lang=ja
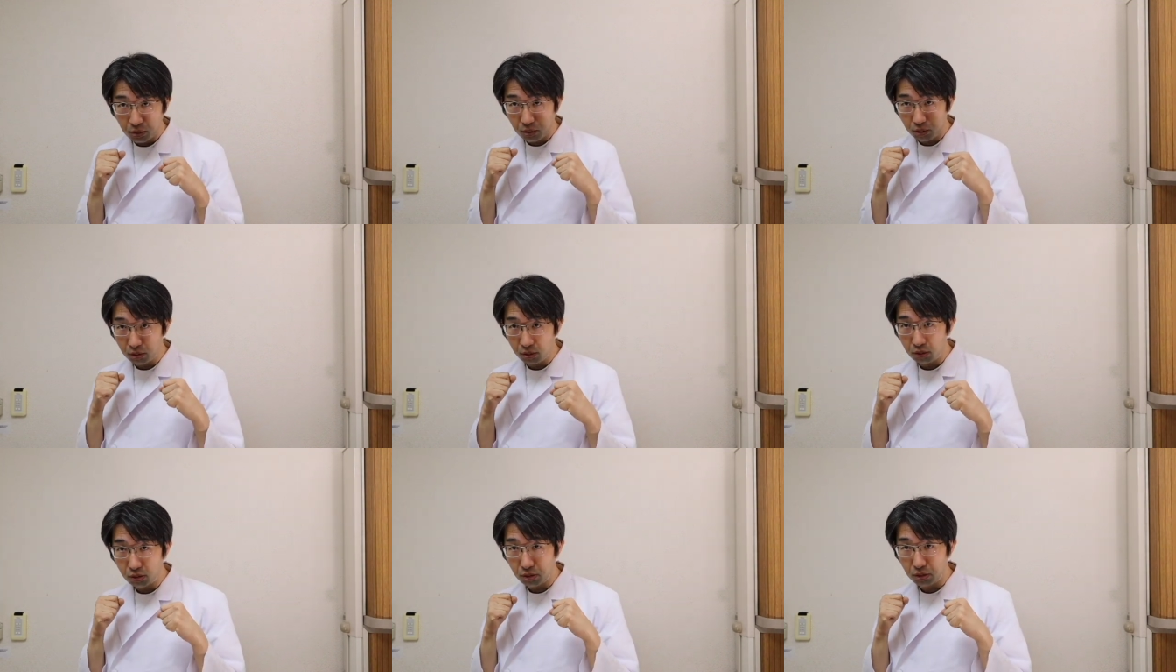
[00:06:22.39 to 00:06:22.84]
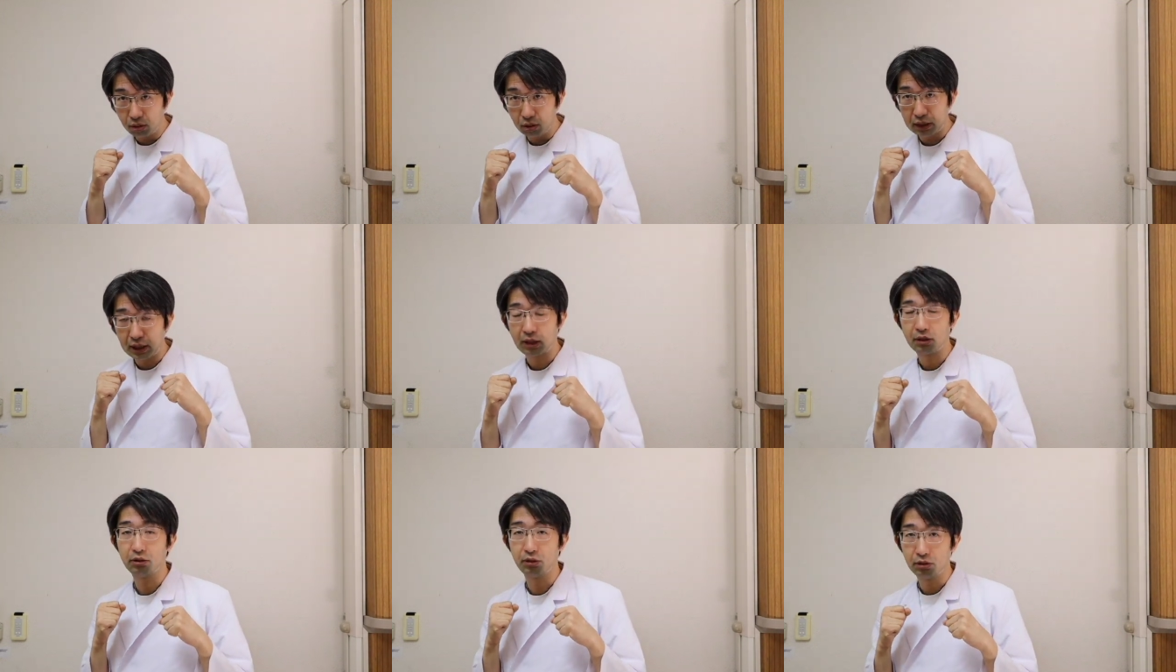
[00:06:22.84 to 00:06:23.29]
こ
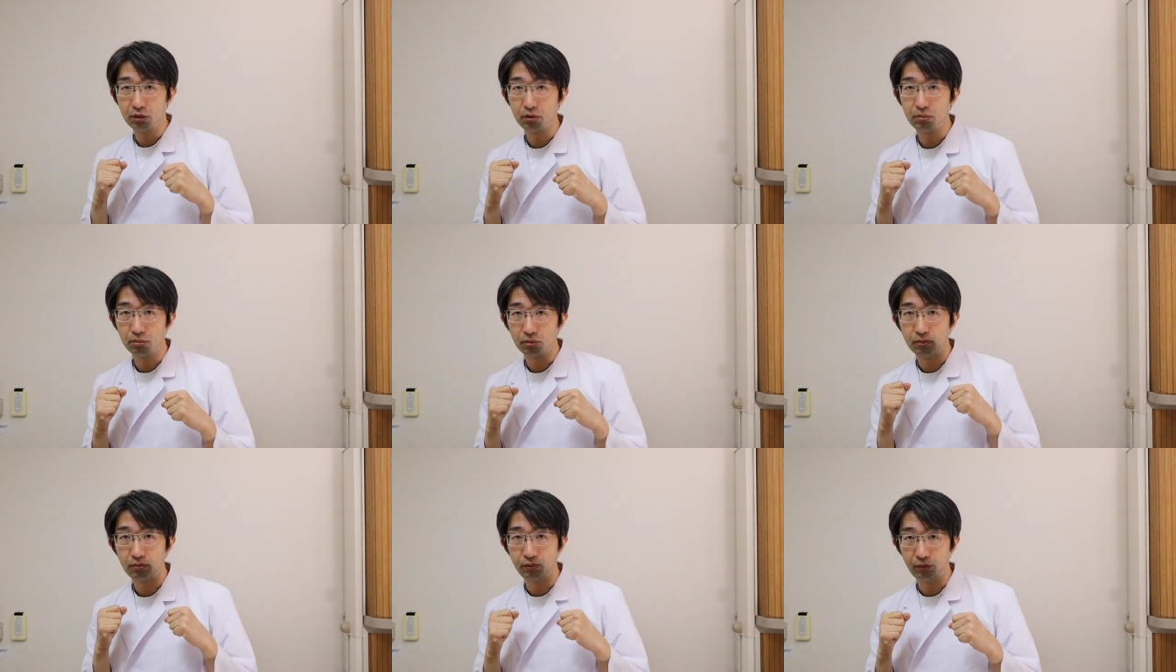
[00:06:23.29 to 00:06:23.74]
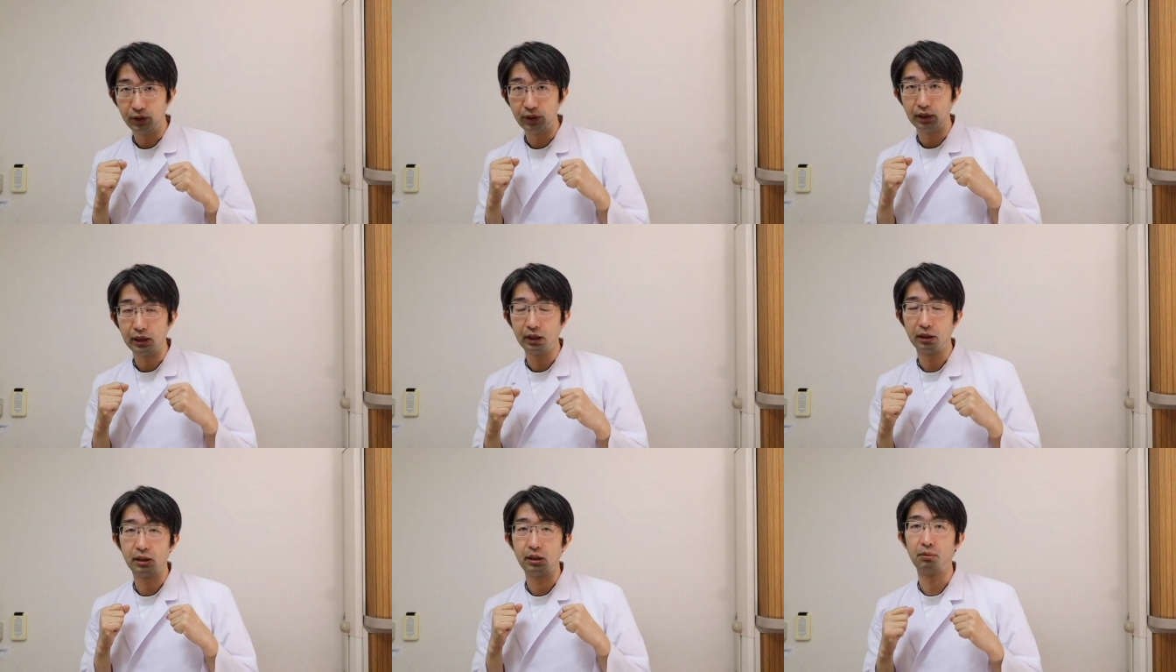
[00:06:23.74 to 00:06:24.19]
うやるん
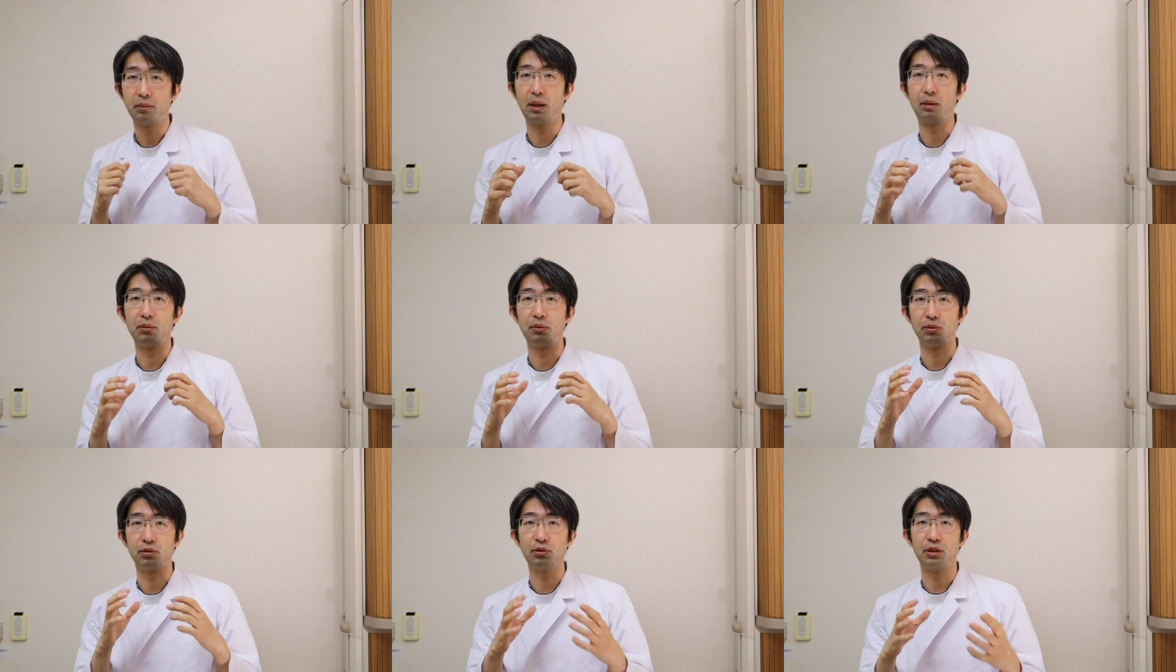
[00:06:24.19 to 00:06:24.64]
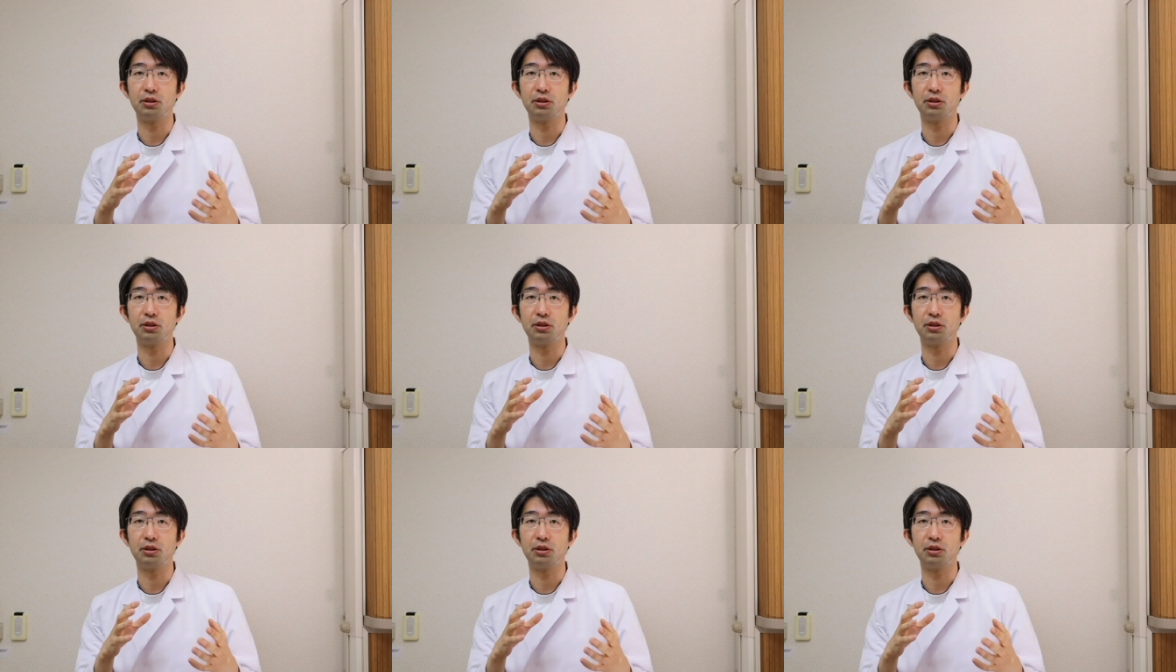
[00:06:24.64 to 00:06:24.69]
ですね、まあ、